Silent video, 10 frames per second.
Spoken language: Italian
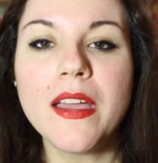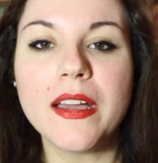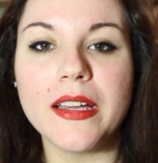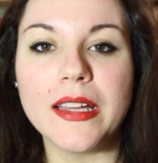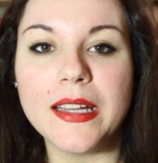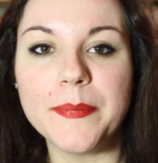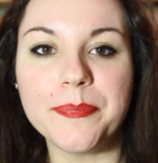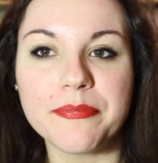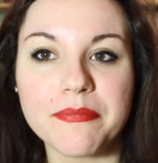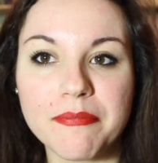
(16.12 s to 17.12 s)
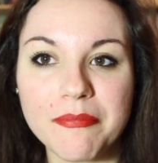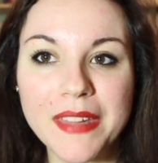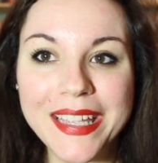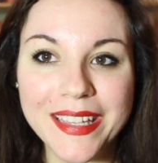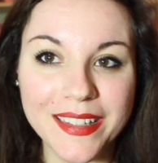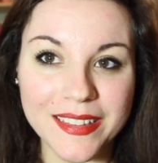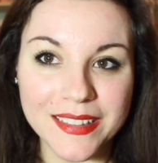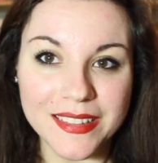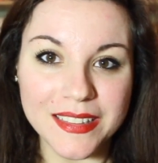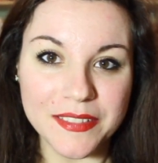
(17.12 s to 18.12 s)
ehm, E
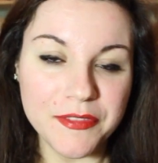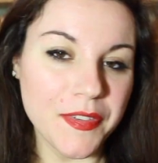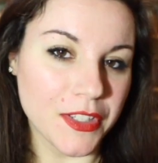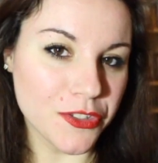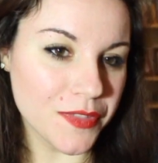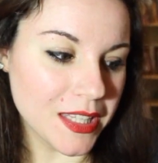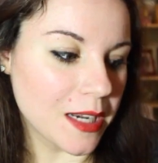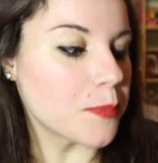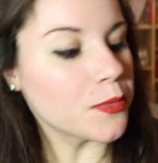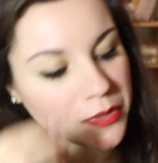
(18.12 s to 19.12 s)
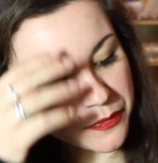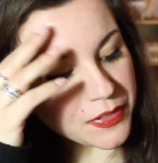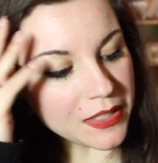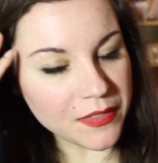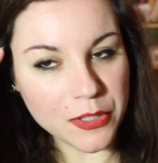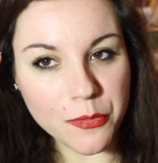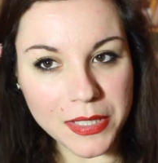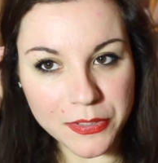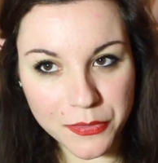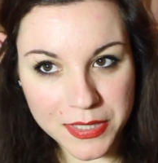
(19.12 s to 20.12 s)
eh, vi faccio vedere appunto a fine video
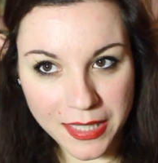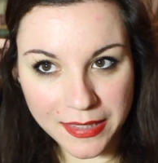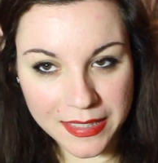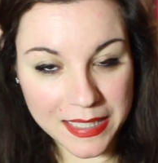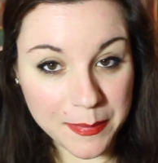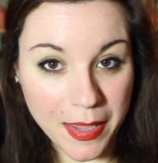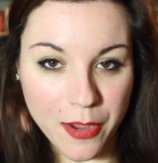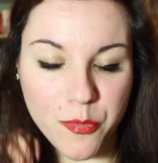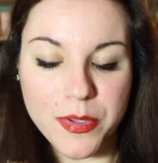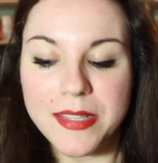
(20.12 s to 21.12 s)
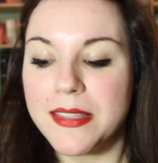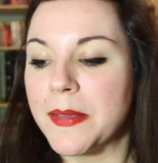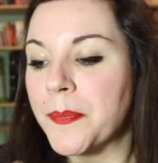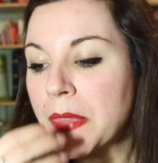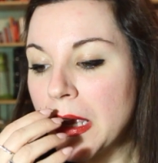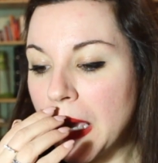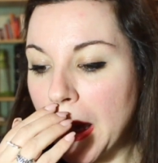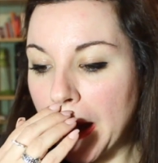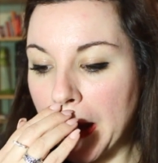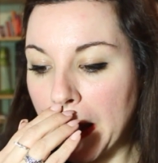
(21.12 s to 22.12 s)
quali sono stati i miei acquisti
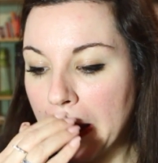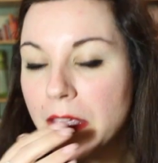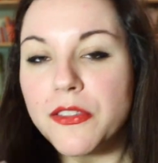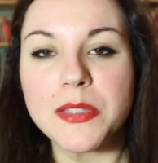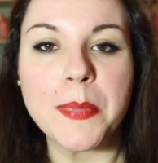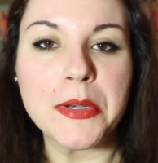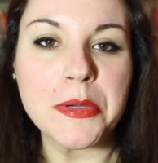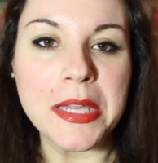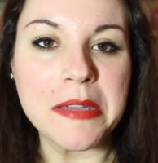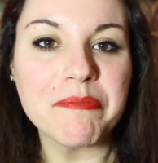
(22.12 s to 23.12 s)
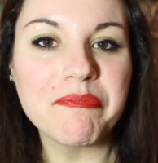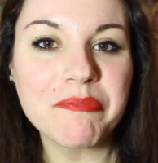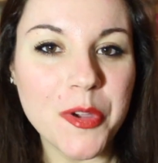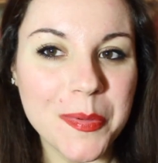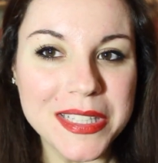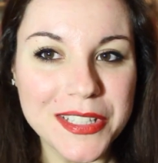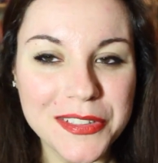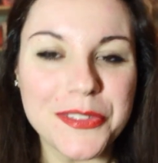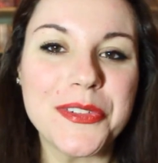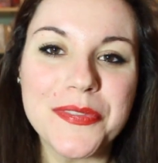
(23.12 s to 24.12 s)
eh, Io spero che come al
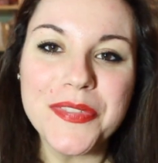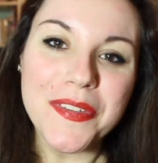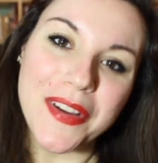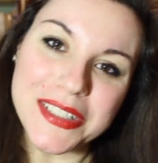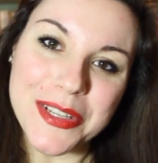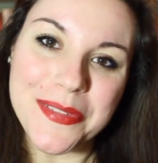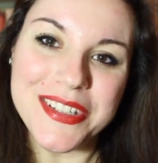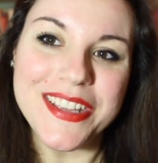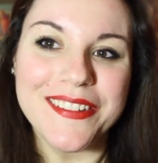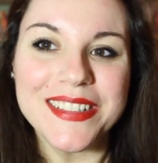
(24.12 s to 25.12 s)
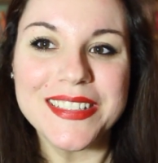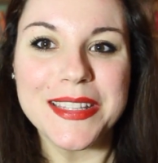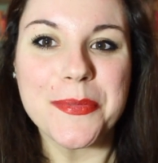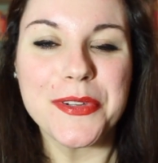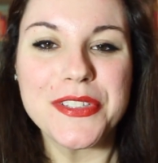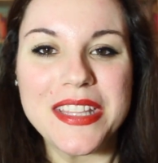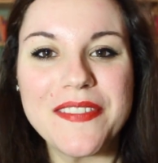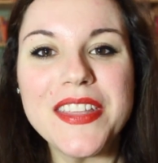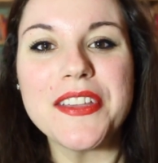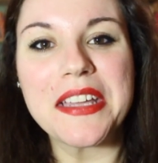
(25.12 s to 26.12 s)
solito vi faccia piacere questa tipologia di
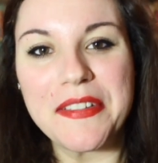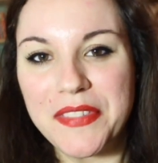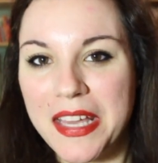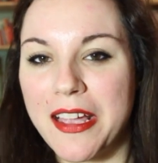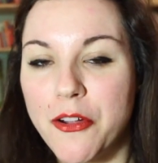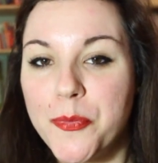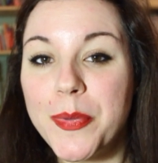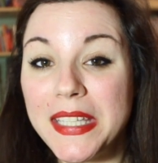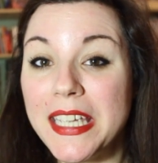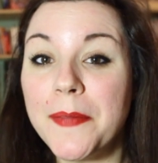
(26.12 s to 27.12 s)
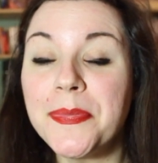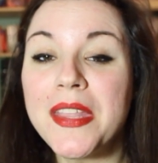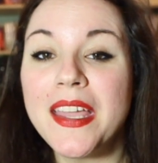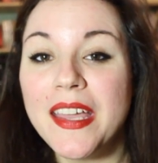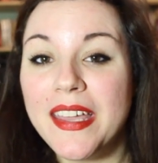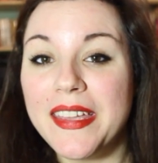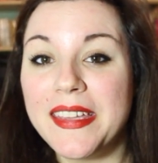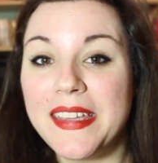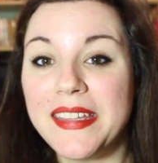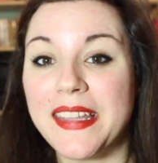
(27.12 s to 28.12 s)
video e che vi tenga compagnia
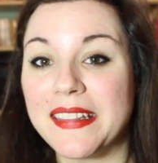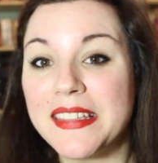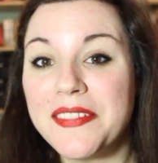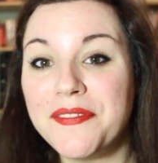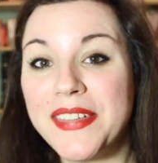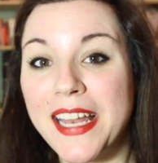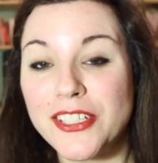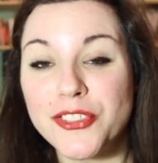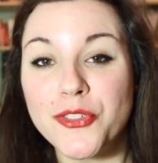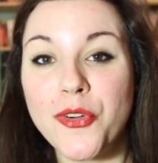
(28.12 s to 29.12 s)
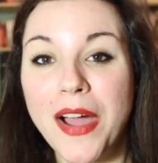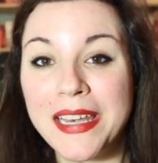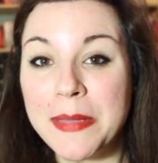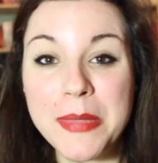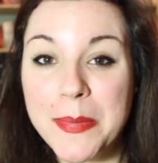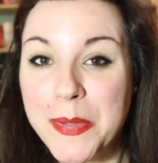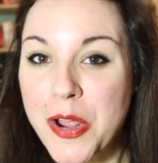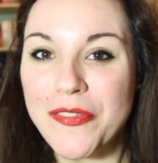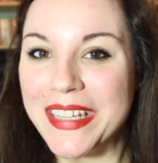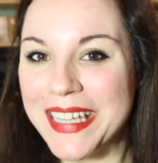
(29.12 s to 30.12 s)
e niente, vi lascio alle mie
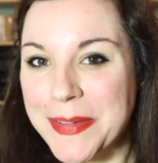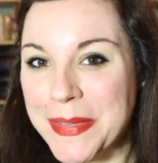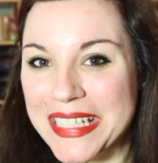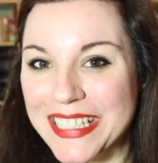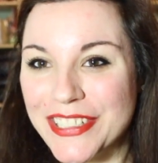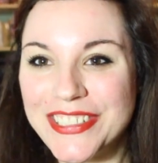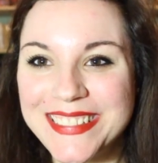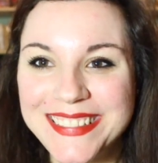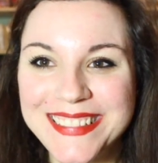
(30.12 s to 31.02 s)
prove in camerino.